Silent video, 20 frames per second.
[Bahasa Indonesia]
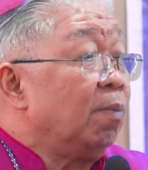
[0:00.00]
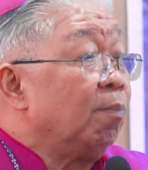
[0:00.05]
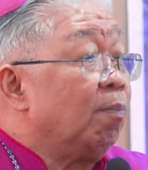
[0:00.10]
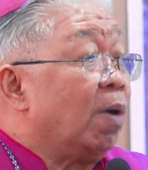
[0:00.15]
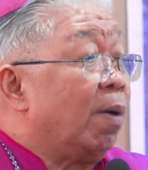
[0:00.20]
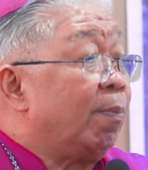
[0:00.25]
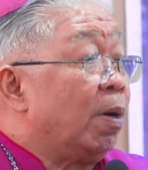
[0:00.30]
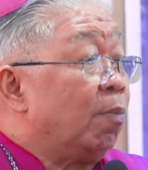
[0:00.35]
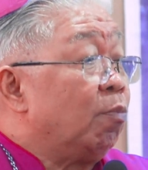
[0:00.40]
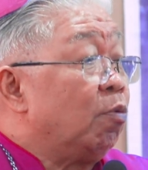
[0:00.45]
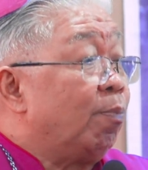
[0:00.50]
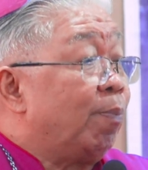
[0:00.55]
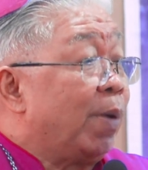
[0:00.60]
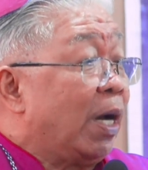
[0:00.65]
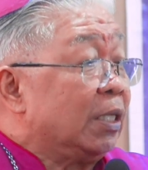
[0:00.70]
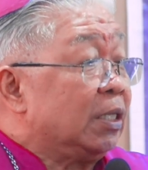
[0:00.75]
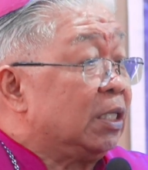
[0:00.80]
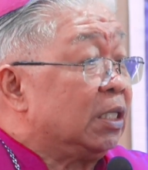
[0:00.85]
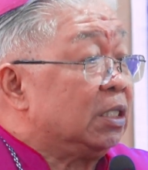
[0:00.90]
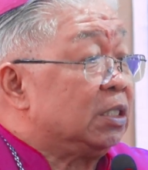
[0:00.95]
Bapak
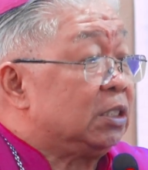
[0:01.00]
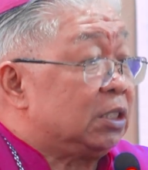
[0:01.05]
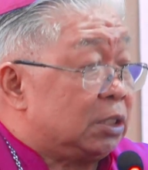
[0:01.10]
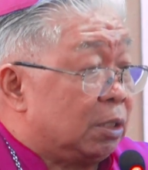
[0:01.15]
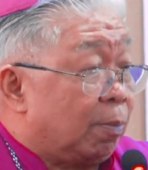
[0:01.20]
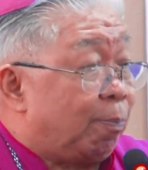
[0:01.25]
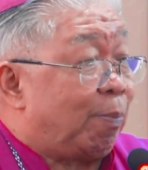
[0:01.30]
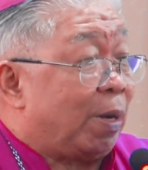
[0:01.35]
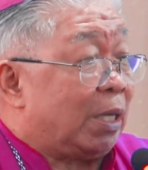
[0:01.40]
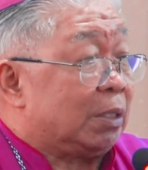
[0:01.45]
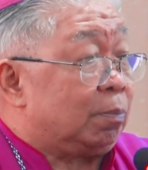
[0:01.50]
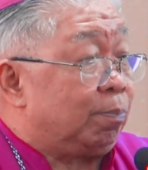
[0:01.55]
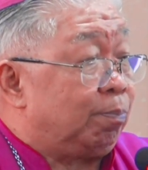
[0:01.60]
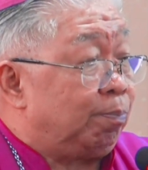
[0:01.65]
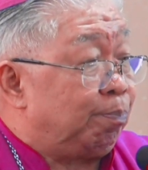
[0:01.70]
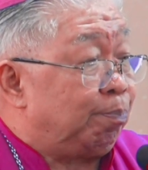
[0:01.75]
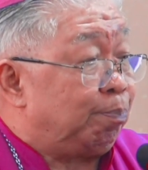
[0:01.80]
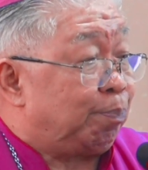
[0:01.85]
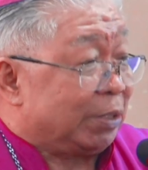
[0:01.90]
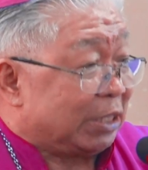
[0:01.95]
Bupati cepat
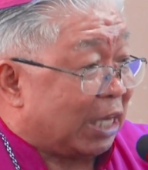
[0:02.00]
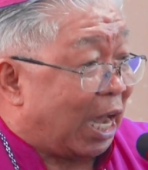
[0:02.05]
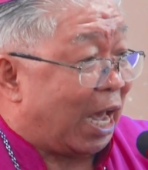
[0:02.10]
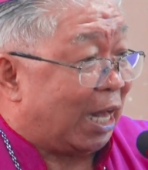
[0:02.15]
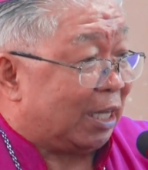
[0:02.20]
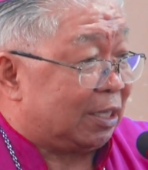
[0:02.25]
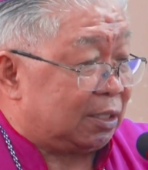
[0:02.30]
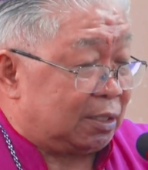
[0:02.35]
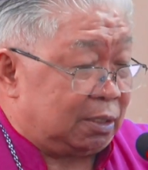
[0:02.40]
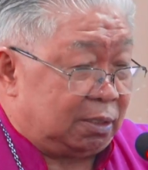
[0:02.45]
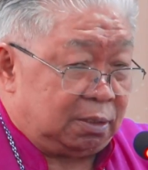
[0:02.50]
pecah